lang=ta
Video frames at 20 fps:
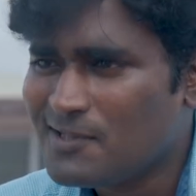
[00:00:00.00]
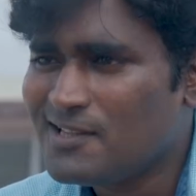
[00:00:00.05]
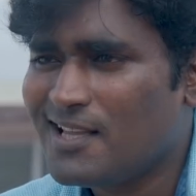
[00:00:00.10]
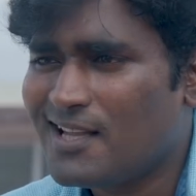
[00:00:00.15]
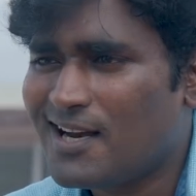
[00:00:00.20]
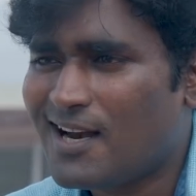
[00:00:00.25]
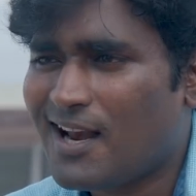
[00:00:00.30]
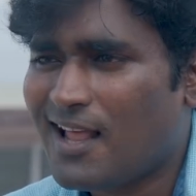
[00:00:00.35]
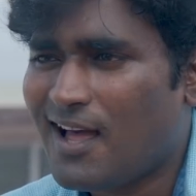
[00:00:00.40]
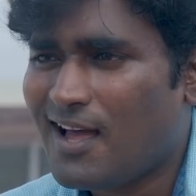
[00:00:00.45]

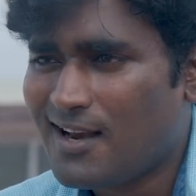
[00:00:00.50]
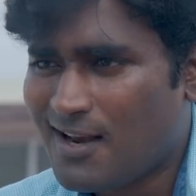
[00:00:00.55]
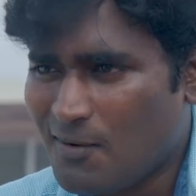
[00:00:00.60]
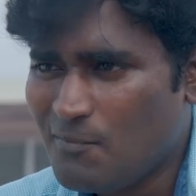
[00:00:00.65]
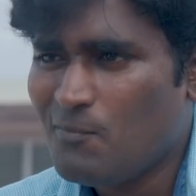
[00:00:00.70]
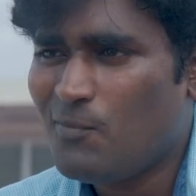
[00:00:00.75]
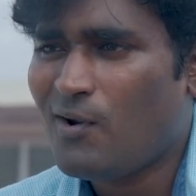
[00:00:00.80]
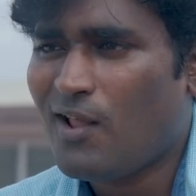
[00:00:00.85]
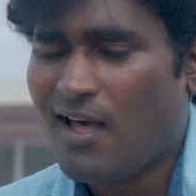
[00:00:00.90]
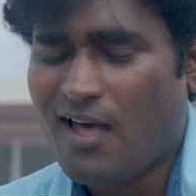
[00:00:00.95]
சம்மந்தம் இருக்குடா
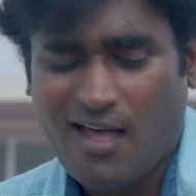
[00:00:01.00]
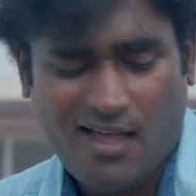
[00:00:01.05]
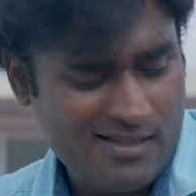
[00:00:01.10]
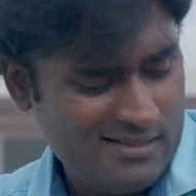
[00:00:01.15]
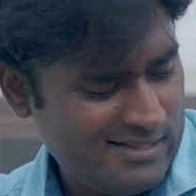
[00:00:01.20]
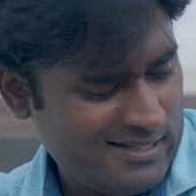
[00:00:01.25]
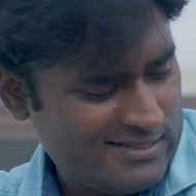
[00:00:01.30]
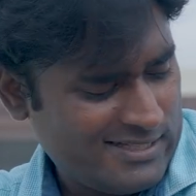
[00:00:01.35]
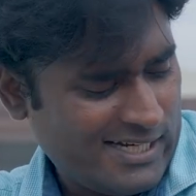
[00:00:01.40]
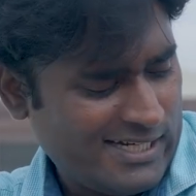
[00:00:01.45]
நம்புடா
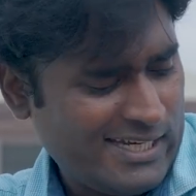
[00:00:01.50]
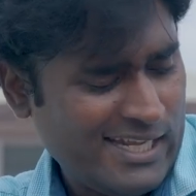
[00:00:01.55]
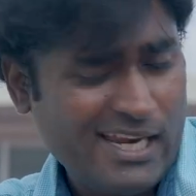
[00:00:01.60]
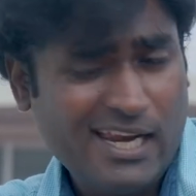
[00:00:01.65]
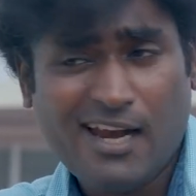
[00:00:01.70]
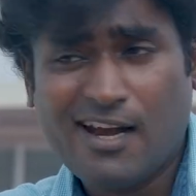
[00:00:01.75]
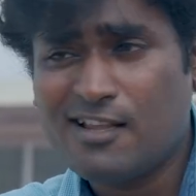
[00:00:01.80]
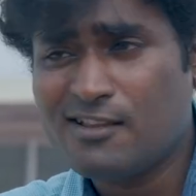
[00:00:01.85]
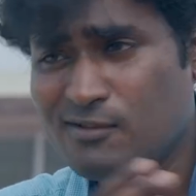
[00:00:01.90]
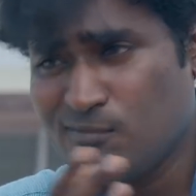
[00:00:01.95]
இந்த
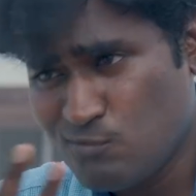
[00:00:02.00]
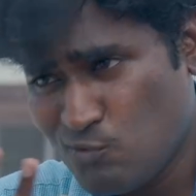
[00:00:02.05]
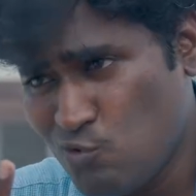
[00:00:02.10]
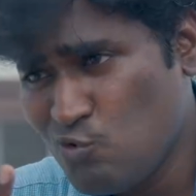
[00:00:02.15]
சட்டையெல்லாம் எடுத்து